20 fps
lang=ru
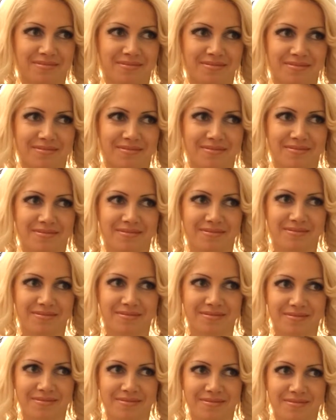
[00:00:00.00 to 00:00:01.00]
насколько понравилось,
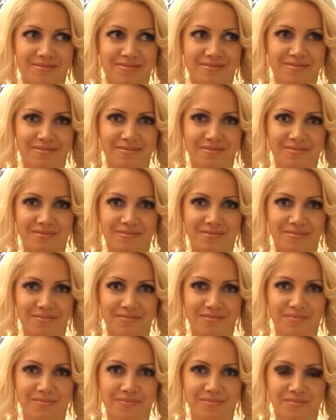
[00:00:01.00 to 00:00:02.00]
сама сможешь такое
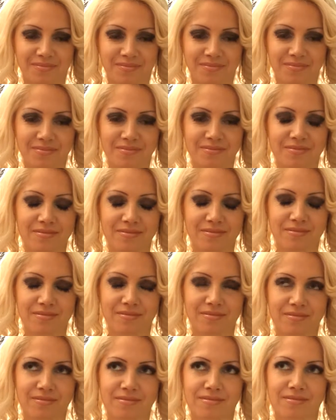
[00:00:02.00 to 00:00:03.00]
повторить дома или все-таки
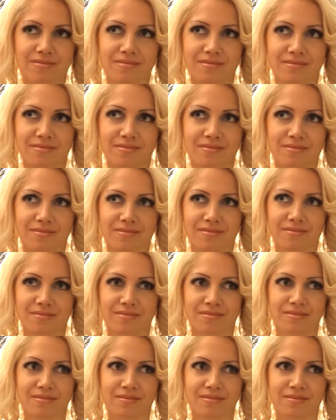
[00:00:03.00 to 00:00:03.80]
э, нет?